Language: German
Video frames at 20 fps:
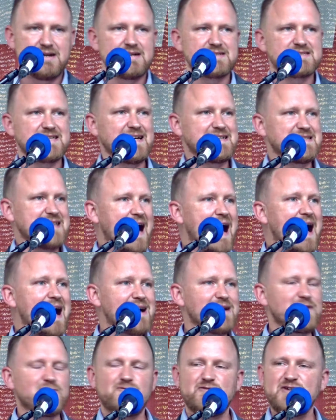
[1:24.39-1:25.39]
Seit
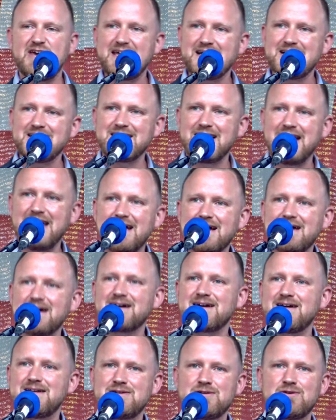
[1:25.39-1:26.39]
Jahren fehlen
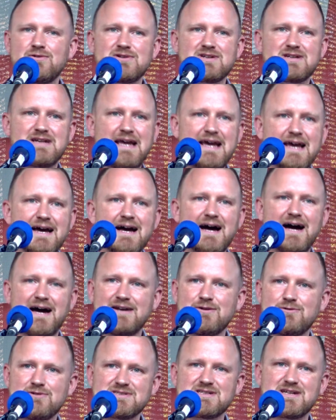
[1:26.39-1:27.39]
Lehrerinnen und Lehrer
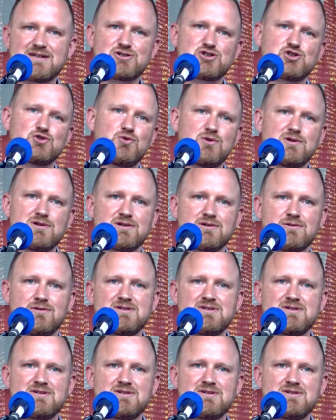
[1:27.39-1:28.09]
an unseren Schulen